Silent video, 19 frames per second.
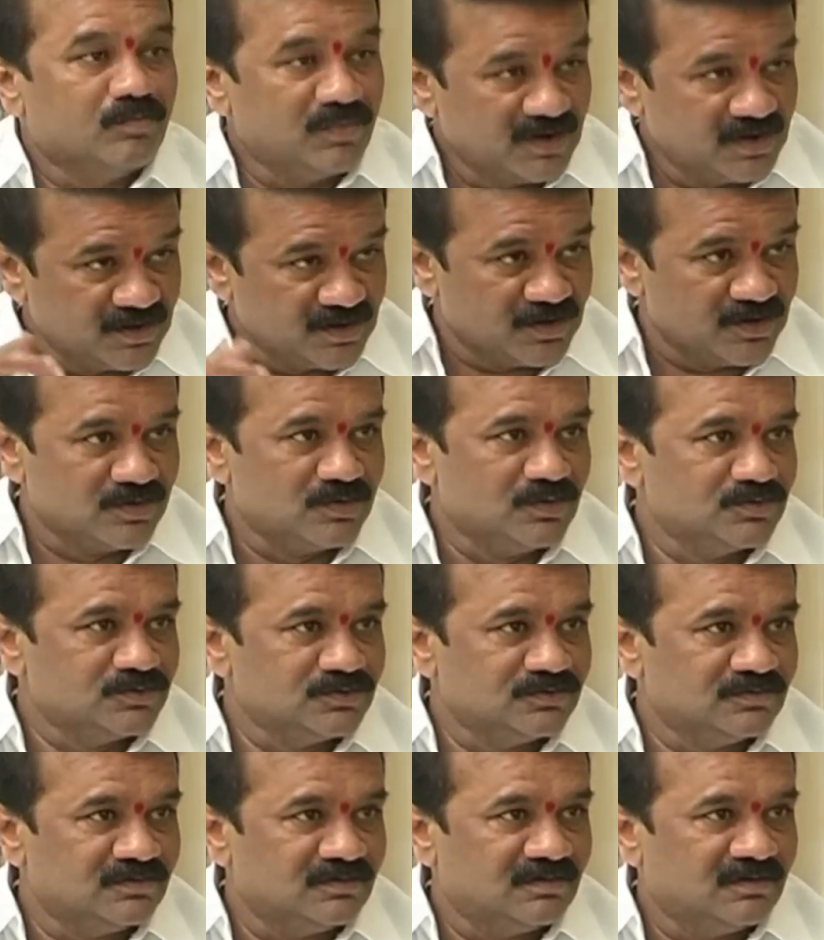బట్
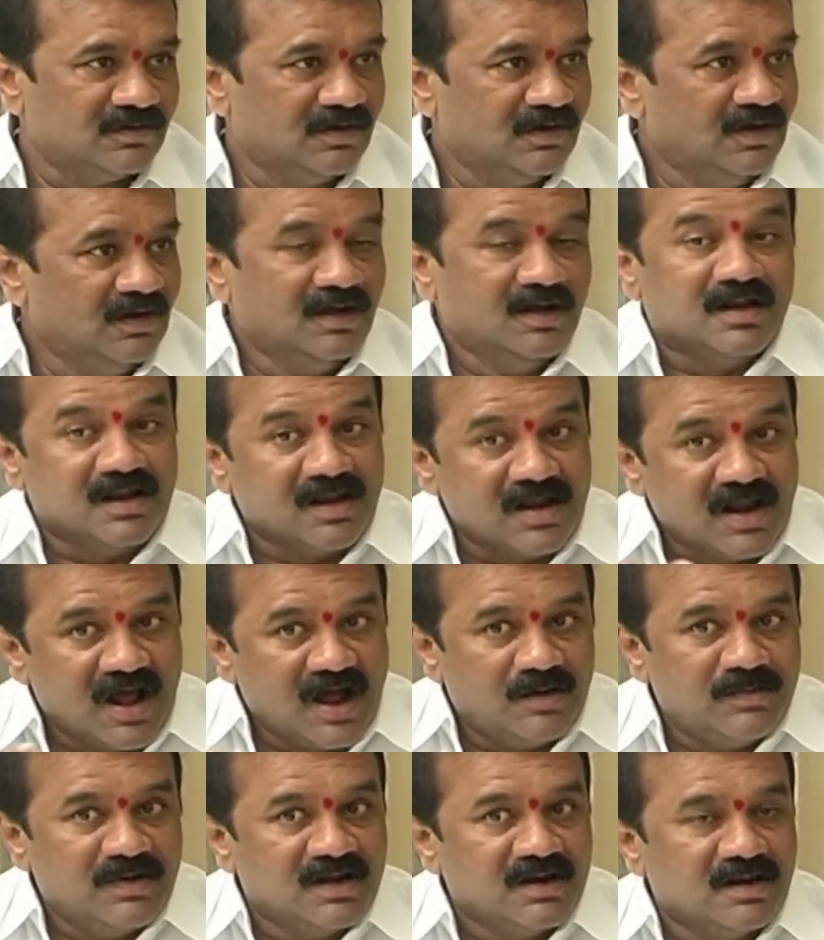ఈరోజు
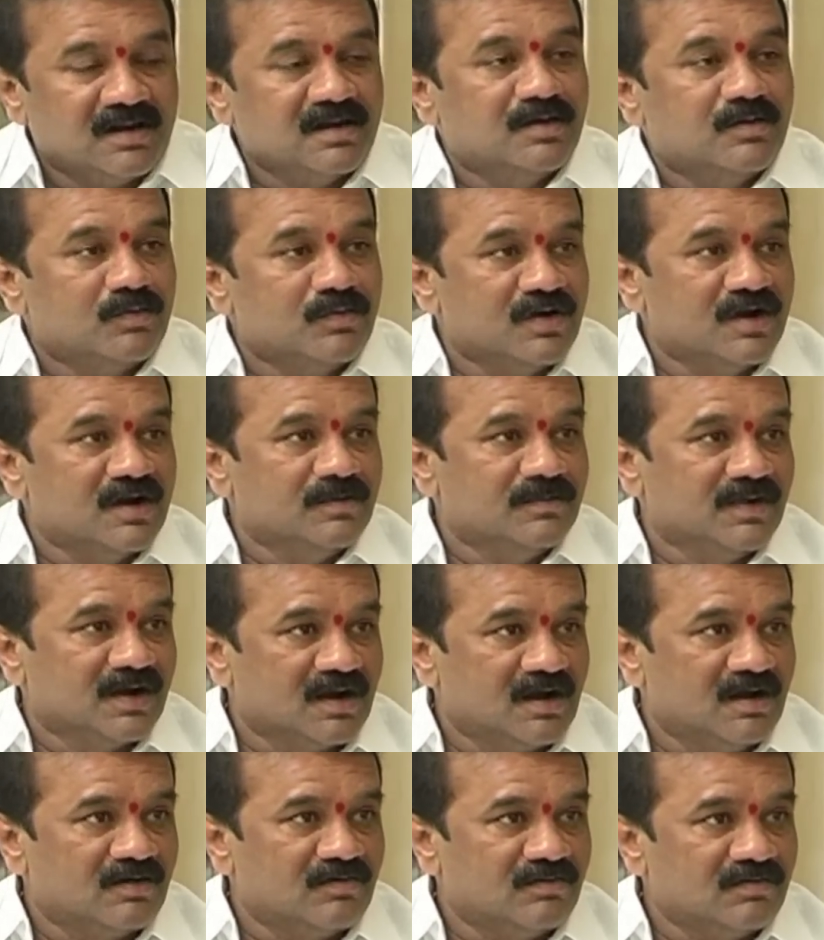లాభాలలో ఉండడమే
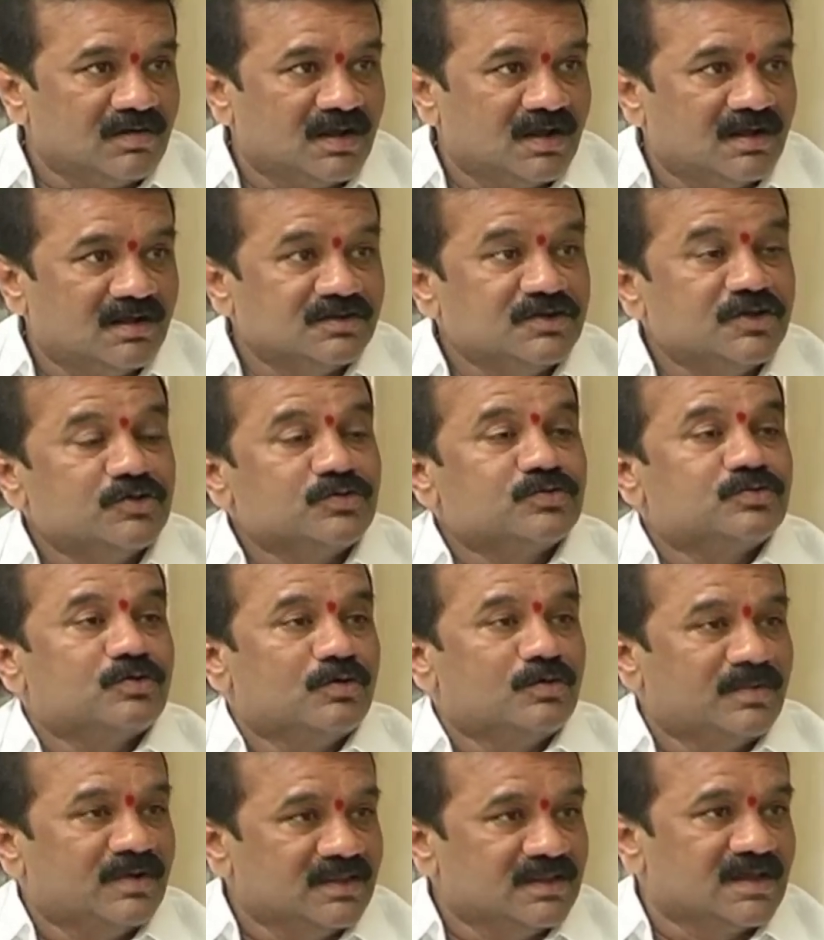కాకుండా ఎంతో
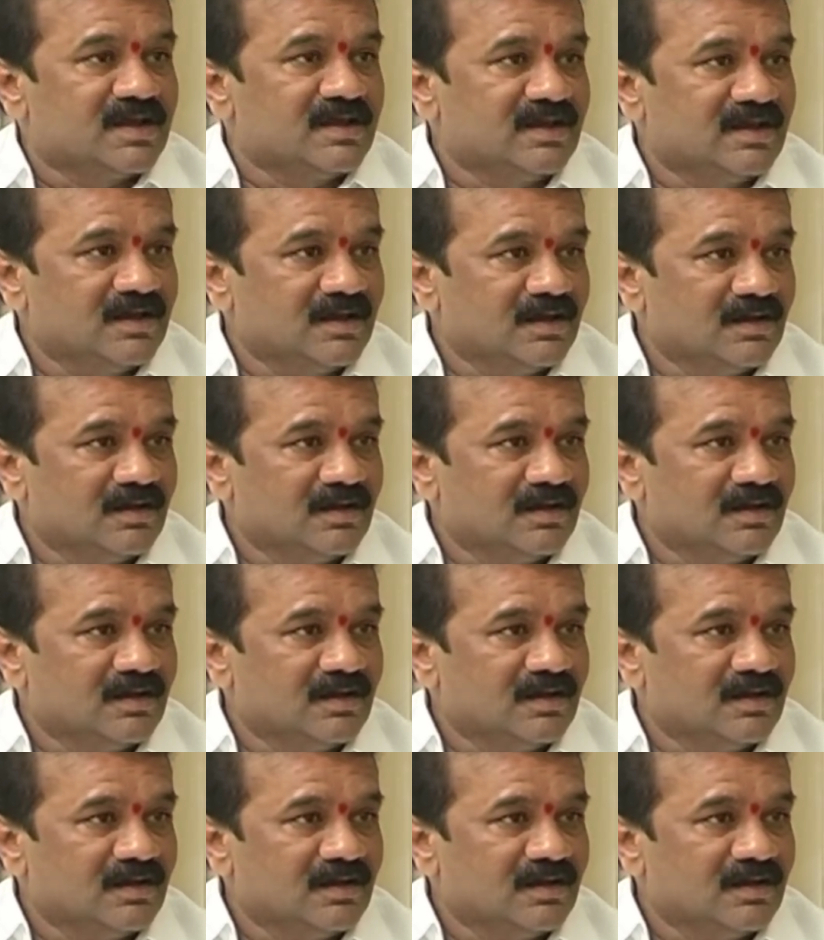మందికి